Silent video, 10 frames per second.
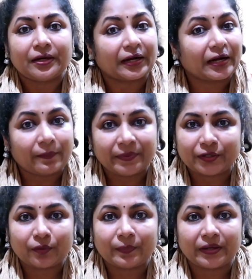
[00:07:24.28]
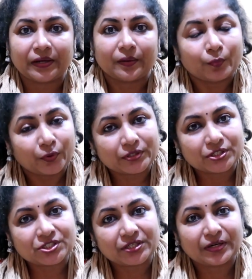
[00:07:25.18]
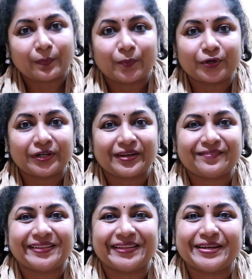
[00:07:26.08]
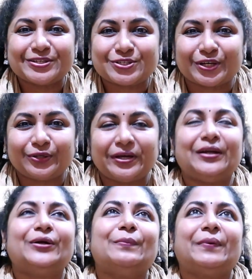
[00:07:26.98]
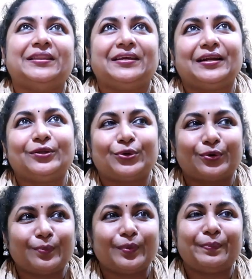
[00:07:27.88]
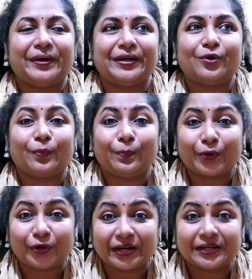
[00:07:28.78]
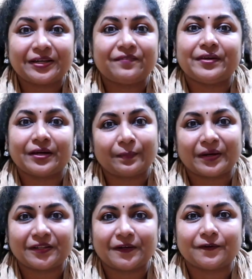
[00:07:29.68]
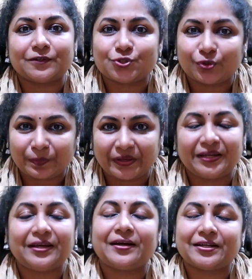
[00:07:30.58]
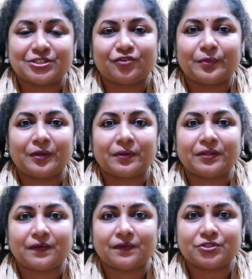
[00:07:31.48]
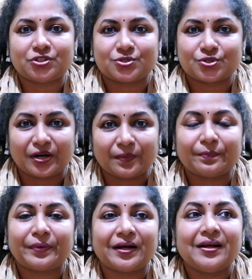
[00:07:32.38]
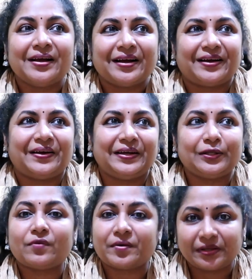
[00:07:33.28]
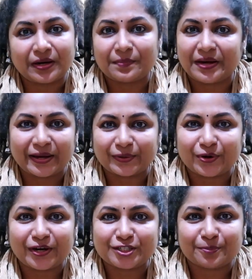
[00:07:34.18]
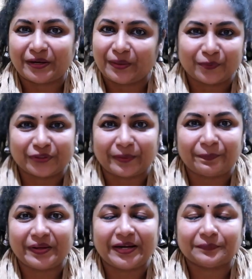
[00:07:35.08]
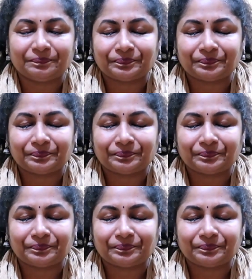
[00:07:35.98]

நான் கமிட்டும் பண்ணல முடிஞ்சிச்சு நான் போட்டுட்டே வந்தேன் ஸோ அது எனக்கு பார்த்தீங்கன்னா அது ரொம்ப பெரிய ஒரு ப்ரொடக்டிவ் இயர் மாதிரி இருந்துச்சு ஒரு பெரிய அச்சீவ்மெண்ட் மாதிரி இருந்துச்சு ஸோ நம்ம இதை வந்து நம்மளே அக்னாலேஜ் பண்ணிப்போம் தப்பு இல்லை